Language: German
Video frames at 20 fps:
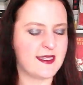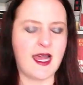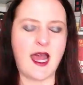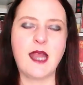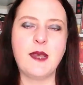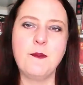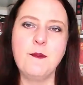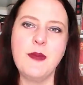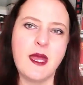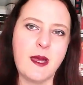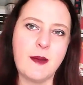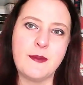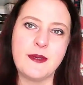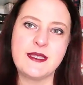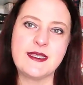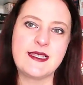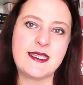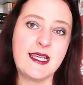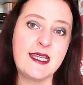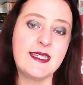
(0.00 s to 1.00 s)
Hat mir
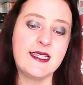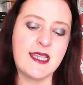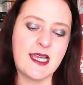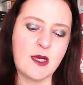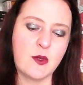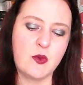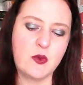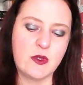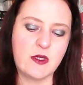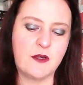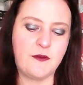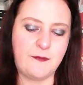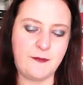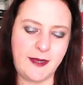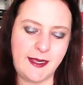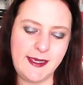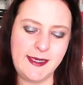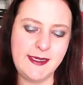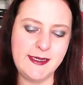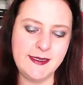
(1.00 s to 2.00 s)
aber sehr, sehr gut
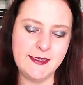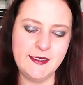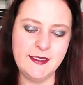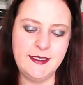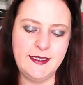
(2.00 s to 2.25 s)
gefallen.